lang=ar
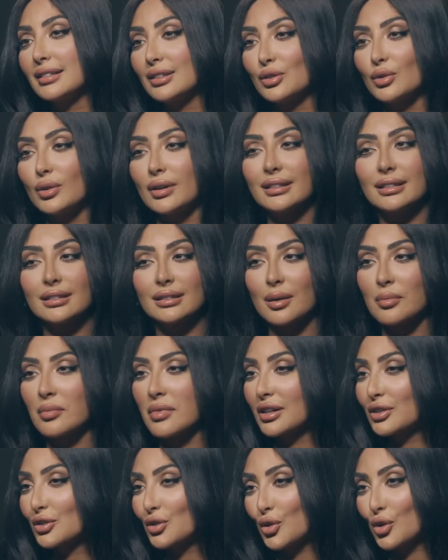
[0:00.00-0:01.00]
انت دلوقتي
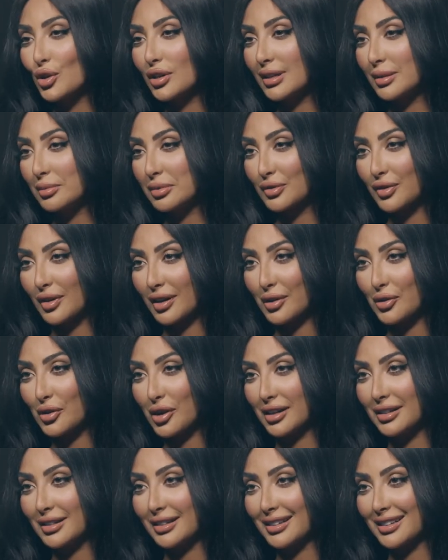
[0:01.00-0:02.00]
دمرت كل اللي
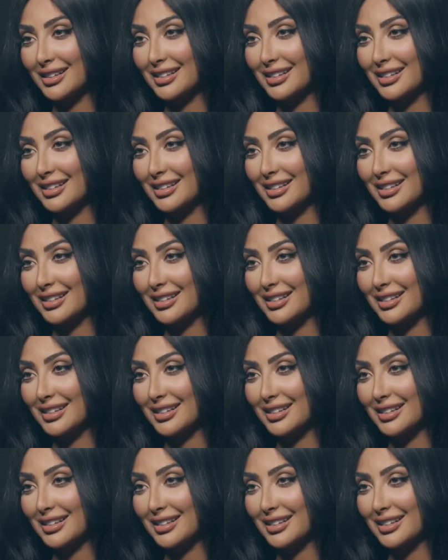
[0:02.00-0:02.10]
بيتفرجوا عليك لا